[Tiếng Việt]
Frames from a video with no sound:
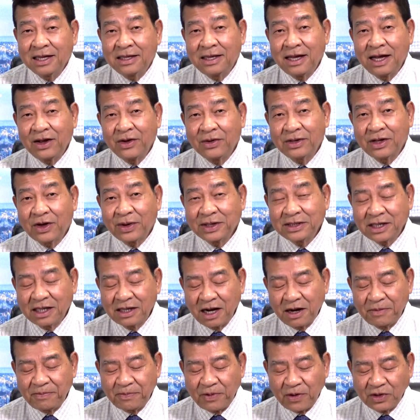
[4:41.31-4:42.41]
Tin của tờ
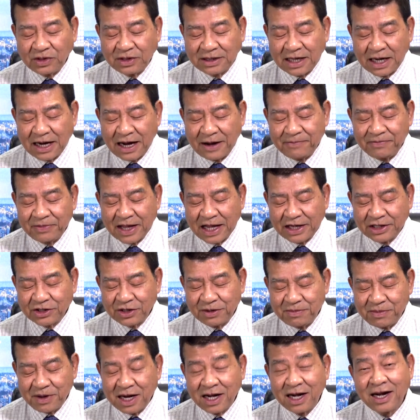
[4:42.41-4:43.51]
Washington Post sáng ngày hôm nay cho
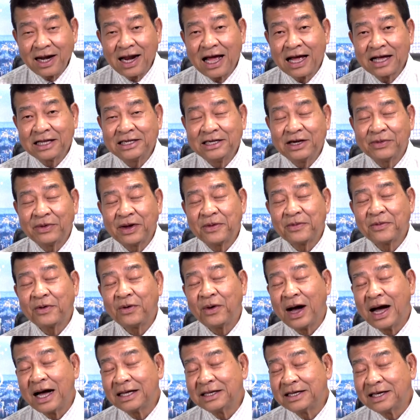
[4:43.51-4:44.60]
biết là chiều ngày hôm
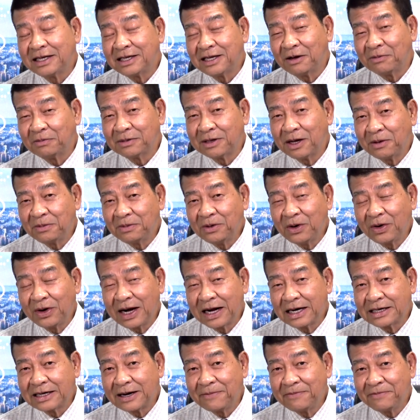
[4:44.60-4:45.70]
qua thì Tổng thống
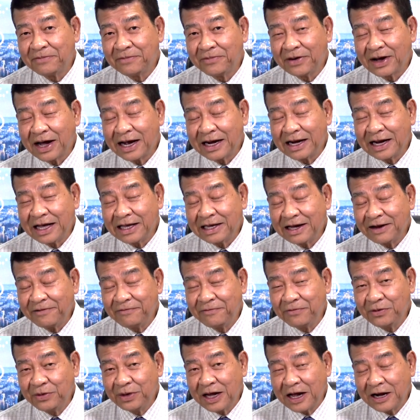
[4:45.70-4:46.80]
Donald Trump và đệ nhất
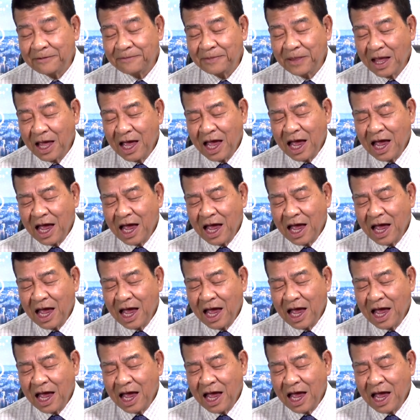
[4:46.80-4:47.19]
phu nhân